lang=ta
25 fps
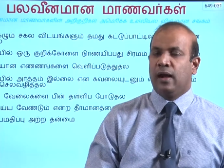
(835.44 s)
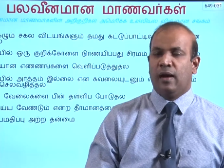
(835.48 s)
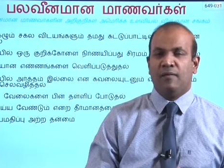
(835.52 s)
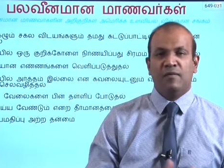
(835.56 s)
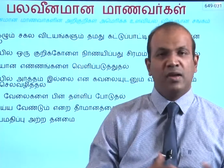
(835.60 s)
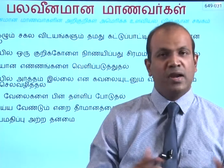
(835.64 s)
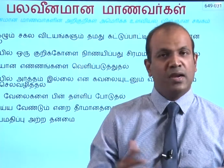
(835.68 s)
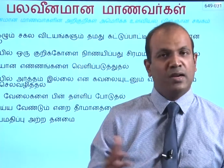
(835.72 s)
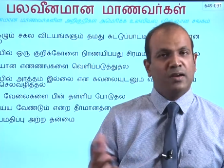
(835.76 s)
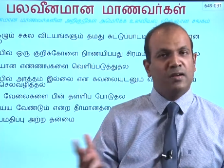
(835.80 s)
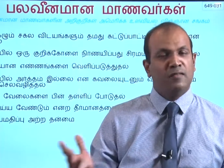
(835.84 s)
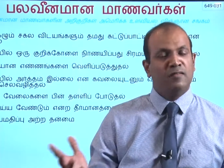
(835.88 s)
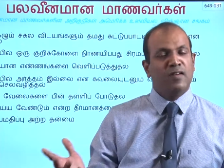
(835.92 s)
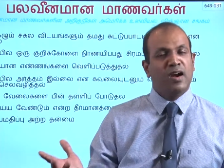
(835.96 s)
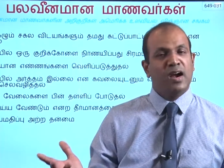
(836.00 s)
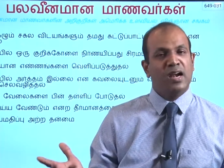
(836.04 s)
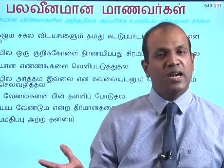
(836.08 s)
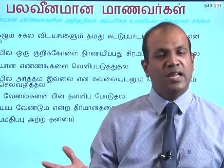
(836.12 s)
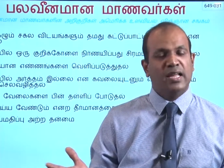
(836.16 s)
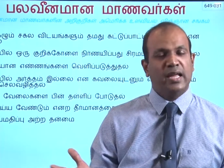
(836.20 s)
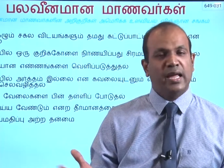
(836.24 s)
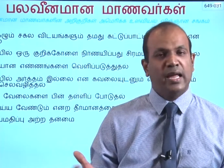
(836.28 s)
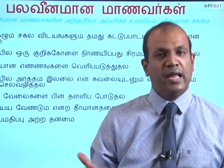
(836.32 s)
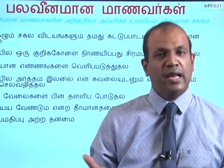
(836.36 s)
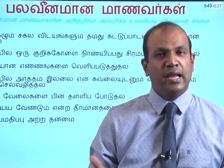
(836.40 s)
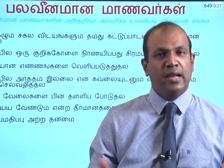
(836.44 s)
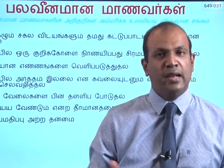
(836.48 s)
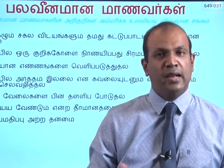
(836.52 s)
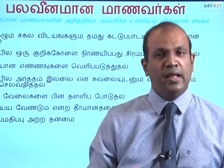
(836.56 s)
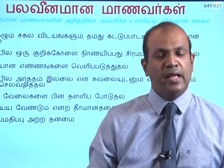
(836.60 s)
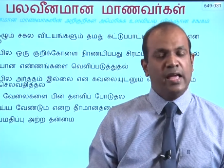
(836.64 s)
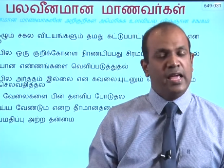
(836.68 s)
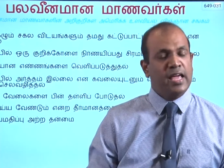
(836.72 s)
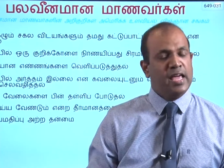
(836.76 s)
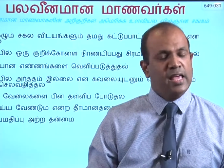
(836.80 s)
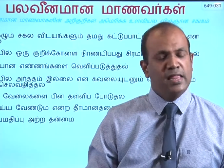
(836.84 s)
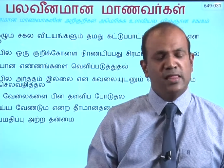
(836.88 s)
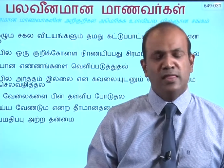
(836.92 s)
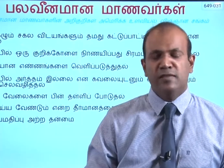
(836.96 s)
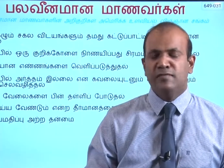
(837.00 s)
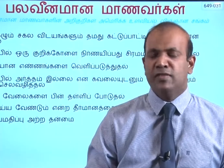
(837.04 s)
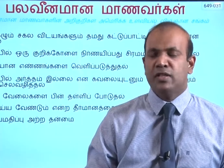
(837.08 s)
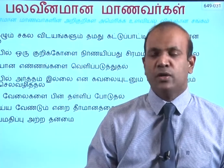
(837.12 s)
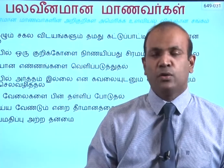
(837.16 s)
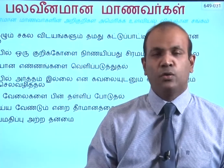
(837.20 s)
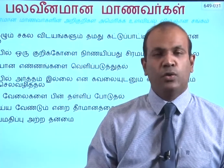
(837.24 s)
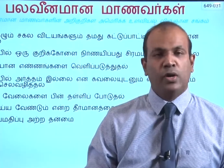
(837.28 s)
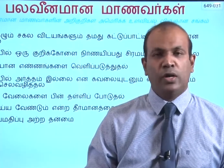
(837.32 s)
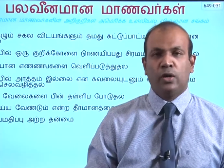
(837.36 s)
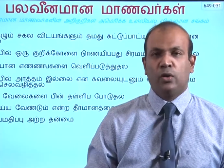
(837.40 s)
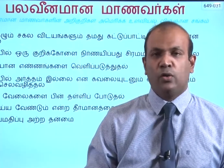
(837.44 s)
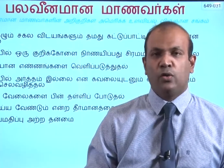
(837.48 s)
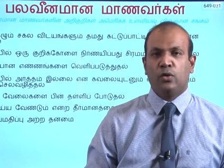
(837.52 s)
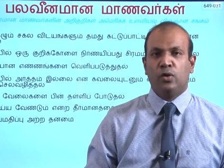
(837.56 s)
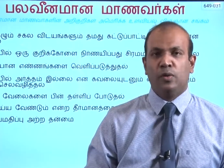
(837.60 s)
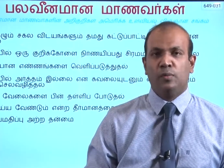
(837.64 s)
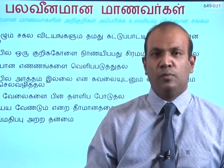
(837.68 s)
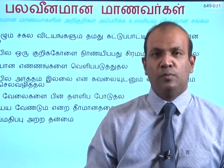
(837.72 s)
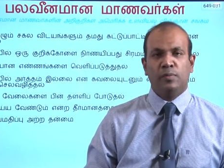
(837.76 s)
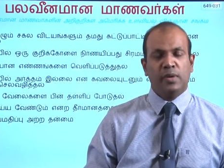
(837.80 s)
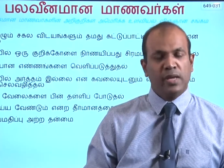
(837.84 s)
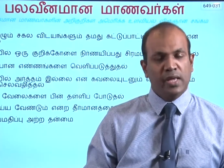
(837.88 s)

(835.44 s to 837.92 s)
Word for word: அவருக்கு வாழ்க்கையில் எந்தவித குறிக்கோளும்